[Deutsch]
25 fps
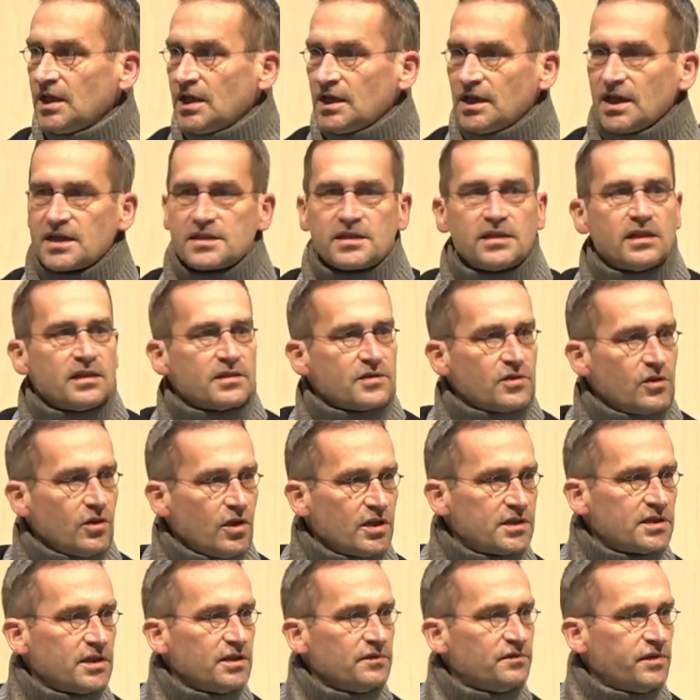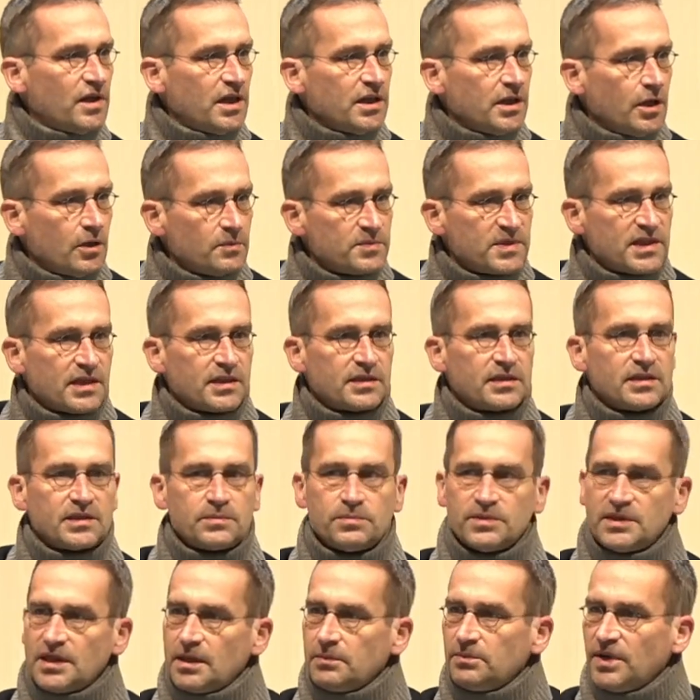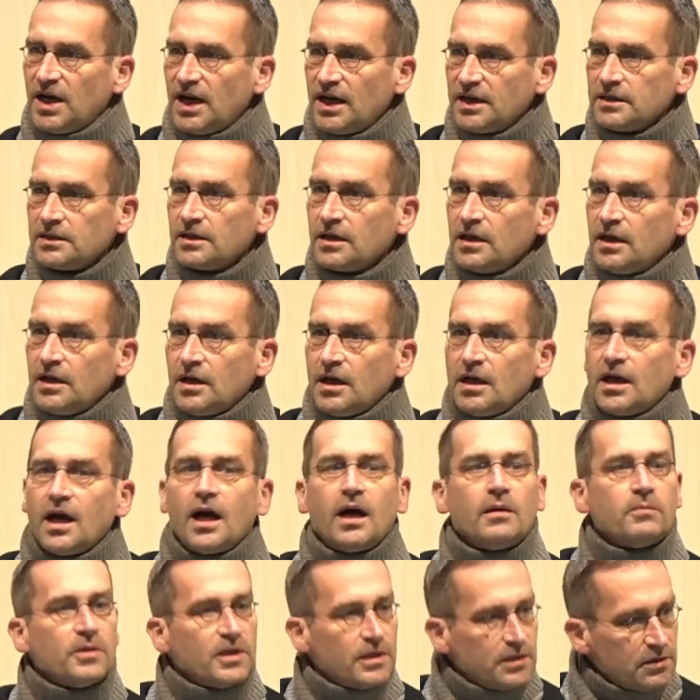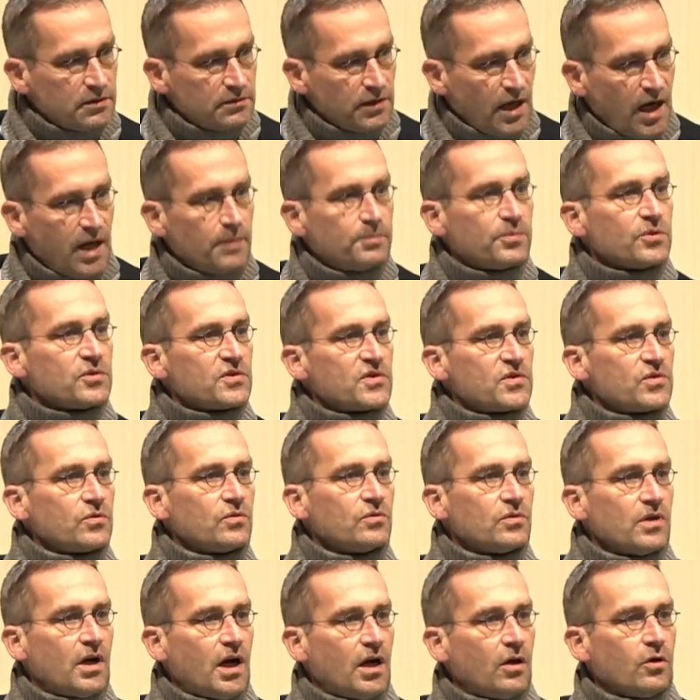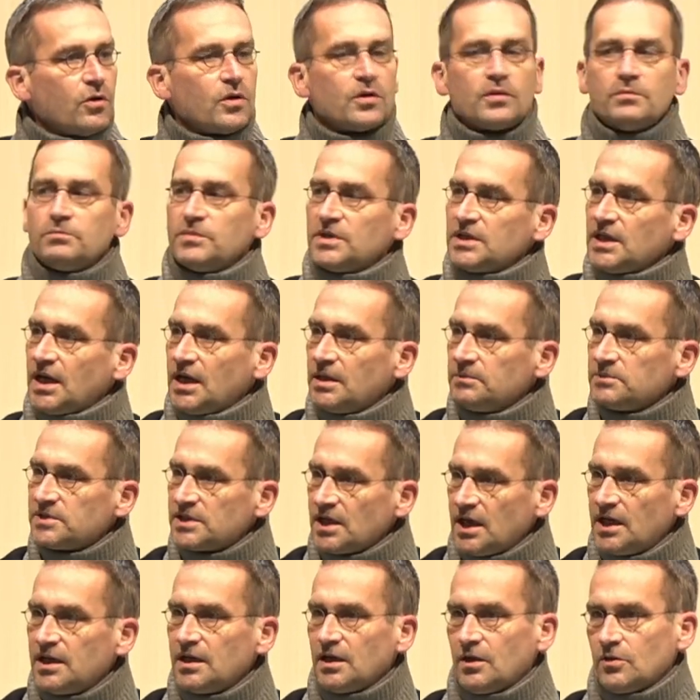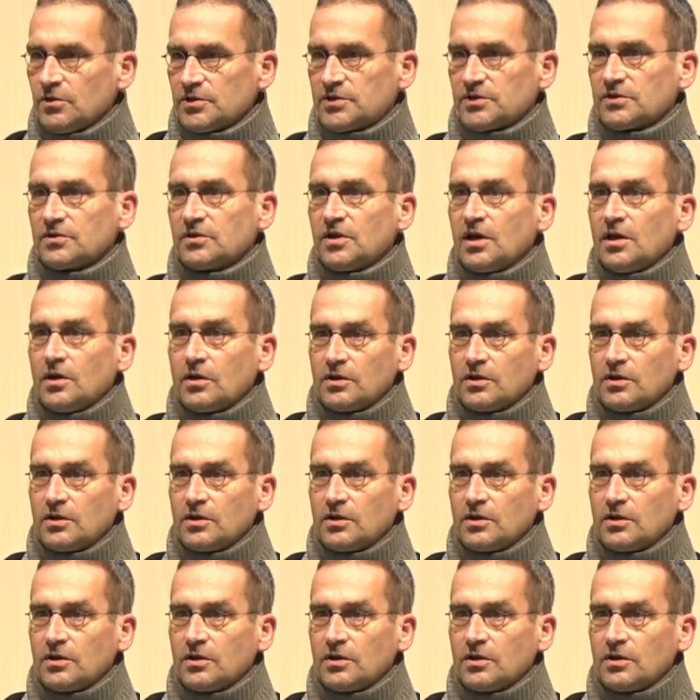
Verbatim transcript: Das sind also Leute, die fahren hauptsächlich mit der Bahn, aber ab und zu auch mit einem Teilauto.